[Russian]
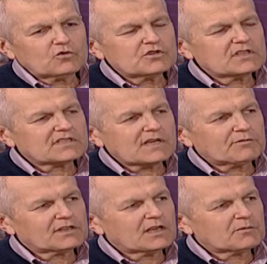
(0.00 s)
дружно
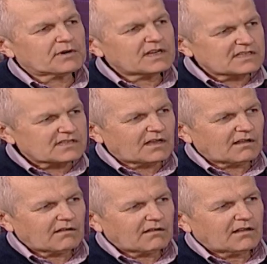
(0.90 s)
западная пресса
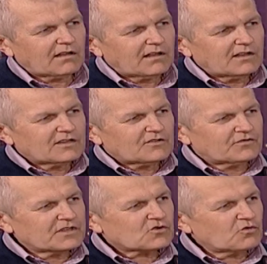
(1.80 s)

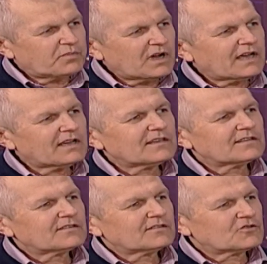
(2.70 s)

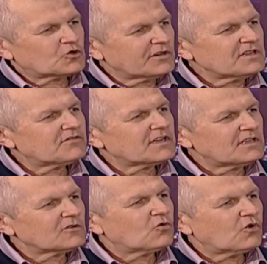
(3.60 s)
выступает чуть ли не в
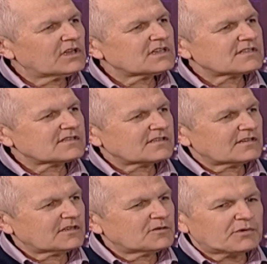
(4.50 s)
один голос
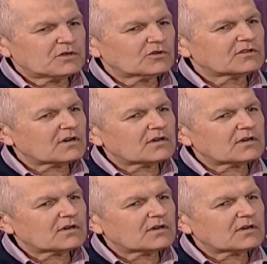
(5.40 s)
э, и поет э,